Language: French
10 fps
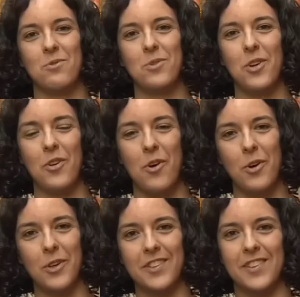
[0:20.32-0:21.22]
nous donnent en
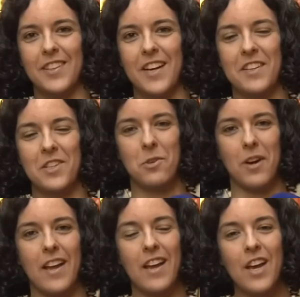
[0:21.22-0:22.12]
hausse ces derniers jours
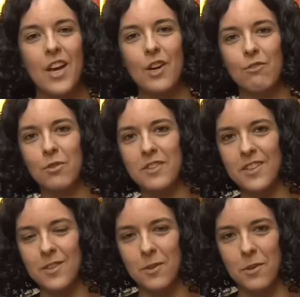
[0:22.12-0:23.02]
et vous
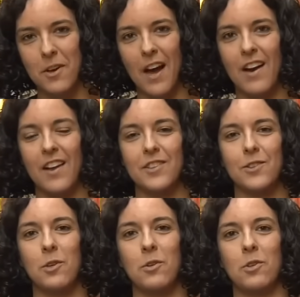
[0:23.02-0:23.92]
dites euh, à
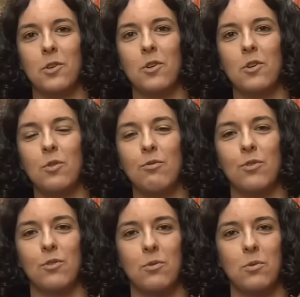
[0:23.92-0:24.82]
l'instant que nous
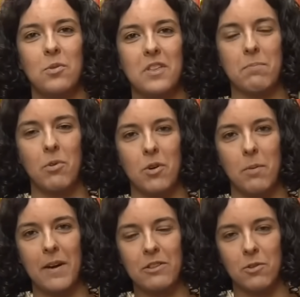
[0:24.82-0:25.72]
faisons uniquement
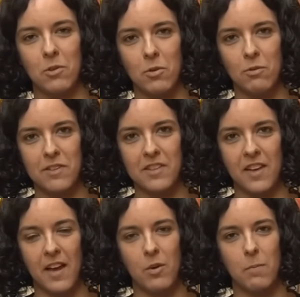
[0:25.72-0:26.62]
campagne sur le conflit
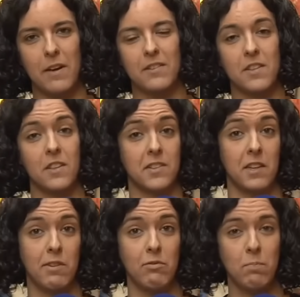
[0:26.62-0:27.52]
israélo-palestinien.
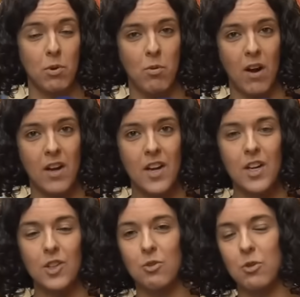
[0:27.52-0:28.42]
Savez-vous pourquoi
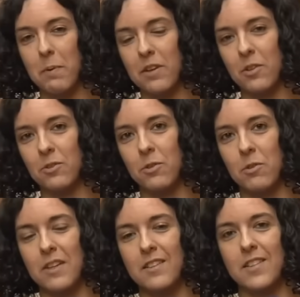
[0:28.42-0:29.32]
je suis présente
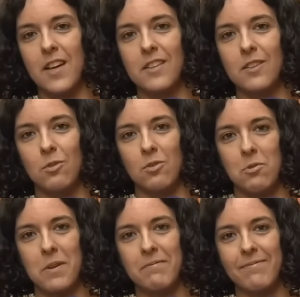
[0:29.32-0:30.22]
euh, ici à Nice aujourd'hui